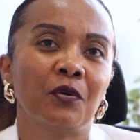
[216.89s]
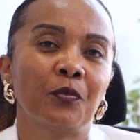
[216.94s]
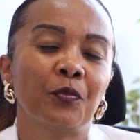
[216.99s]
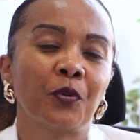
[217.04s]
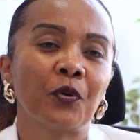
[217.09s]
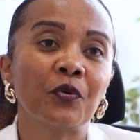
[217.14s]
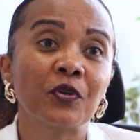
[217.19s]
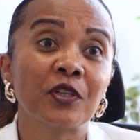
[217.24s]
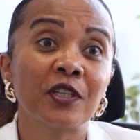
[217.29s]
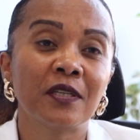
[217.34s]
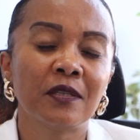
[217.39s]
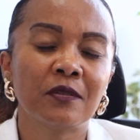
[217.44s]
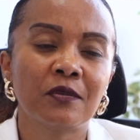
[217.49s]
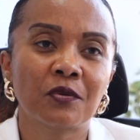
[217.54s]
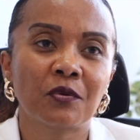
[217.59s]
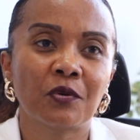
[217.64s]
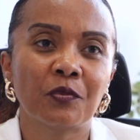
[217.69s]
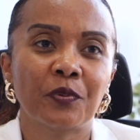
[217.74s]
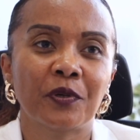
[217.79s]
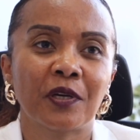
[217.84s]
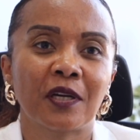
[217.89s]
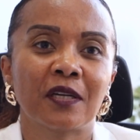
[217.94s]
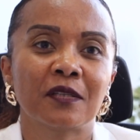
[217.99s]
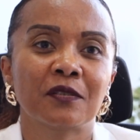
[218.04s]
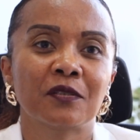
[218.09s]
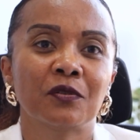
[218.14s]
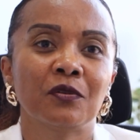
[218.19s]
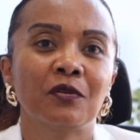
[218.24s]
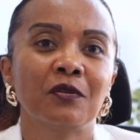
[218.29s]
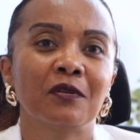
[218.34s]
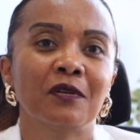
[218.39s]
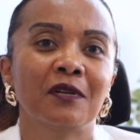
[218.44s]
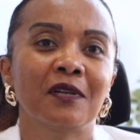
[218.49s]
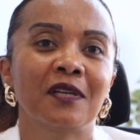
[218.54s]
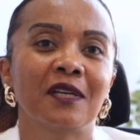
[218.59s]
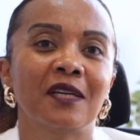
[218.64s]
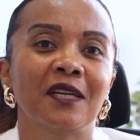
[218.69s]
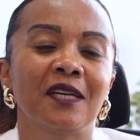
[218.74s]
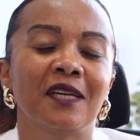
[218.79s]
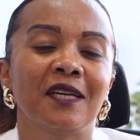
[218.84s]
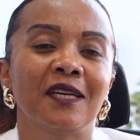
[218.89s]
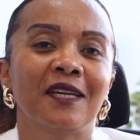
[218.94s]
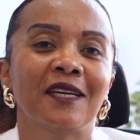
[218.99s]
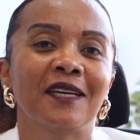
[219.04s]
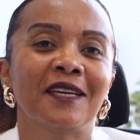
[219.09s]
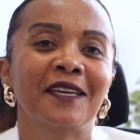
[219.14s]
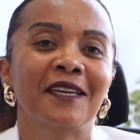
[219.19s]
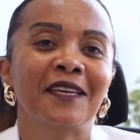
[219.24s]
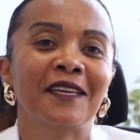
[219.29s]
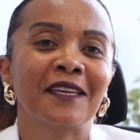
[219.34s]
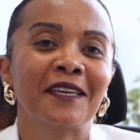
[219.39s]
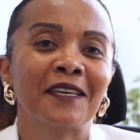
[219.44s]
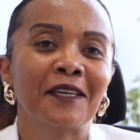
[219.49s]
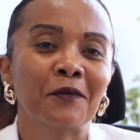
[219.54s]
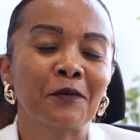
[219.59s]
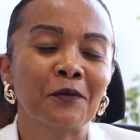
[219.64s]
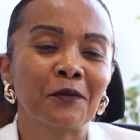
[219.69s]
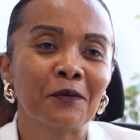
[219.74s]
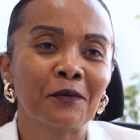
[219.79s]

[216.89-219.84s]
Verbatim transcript: projets de coopération et